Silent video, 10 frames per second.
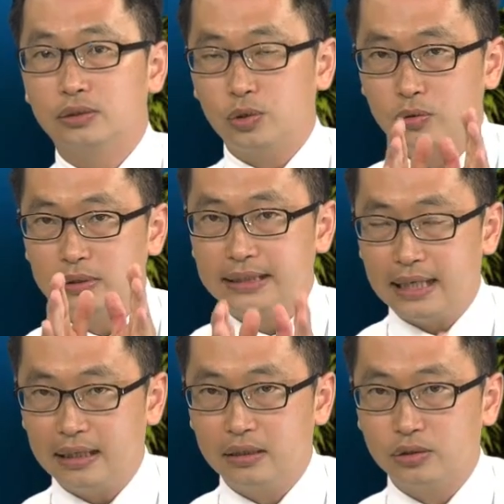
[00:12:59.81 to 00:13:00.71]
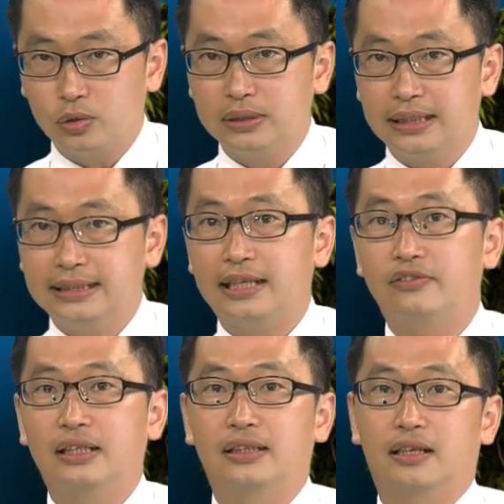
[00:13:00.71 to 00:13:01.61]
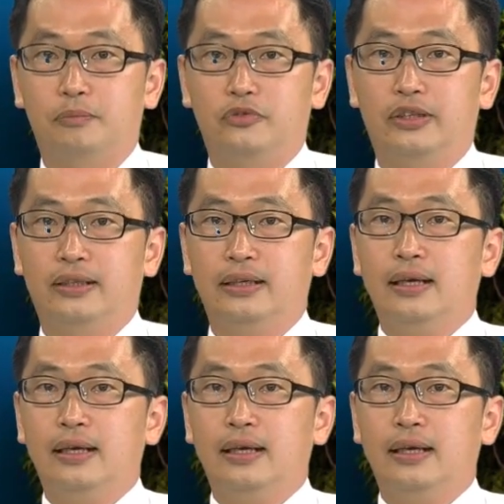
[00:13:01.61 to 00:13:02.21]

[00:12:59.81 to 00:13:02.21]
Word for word: 中下呃中间下方的一个部分，